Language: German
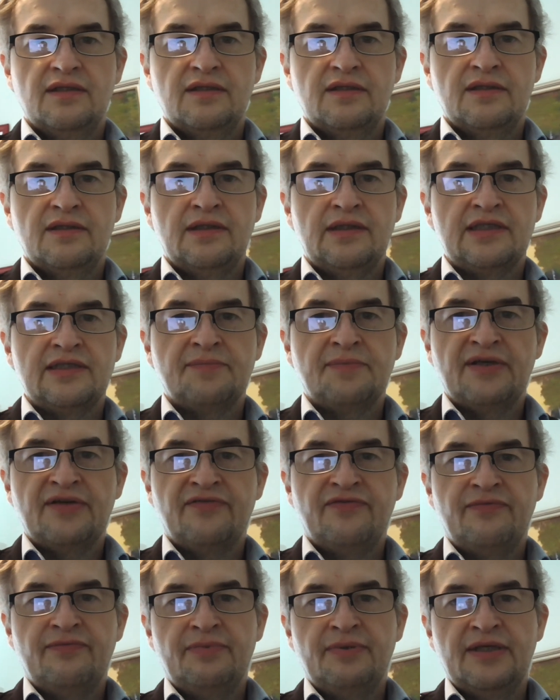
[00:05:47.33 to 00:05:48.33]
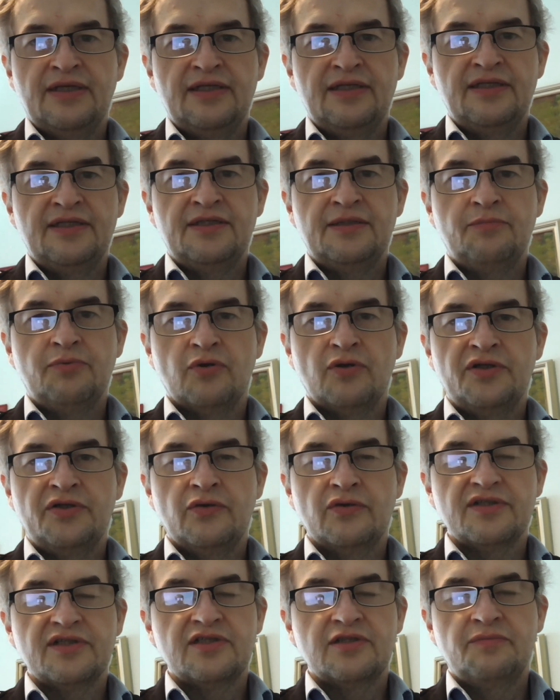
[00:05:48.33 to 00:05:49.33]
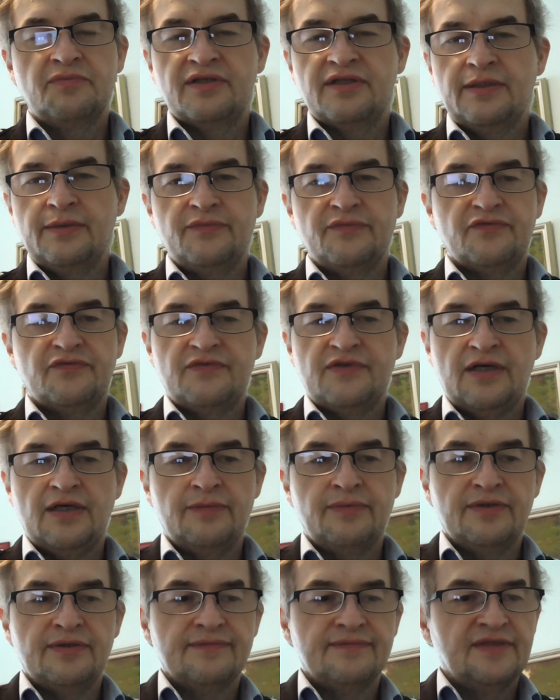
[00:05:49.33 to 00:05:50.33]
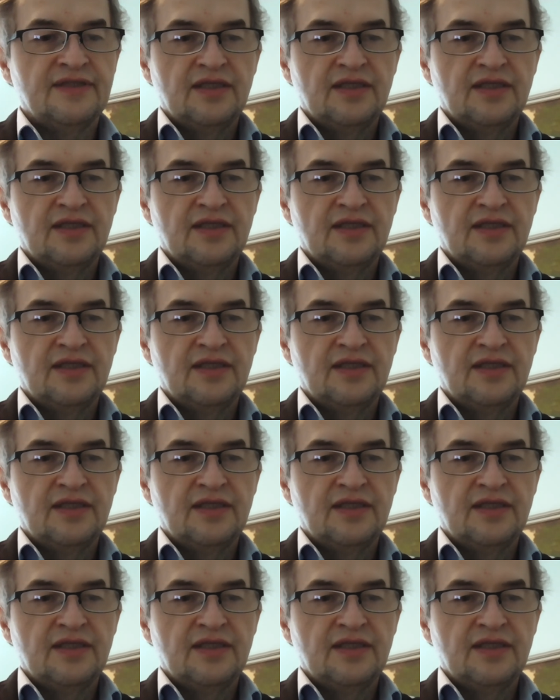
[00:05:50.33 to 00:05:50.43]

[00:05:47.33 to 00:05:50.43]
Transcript: Ja, jetzt beginne ich die Borreliose zu bekämpfen, aber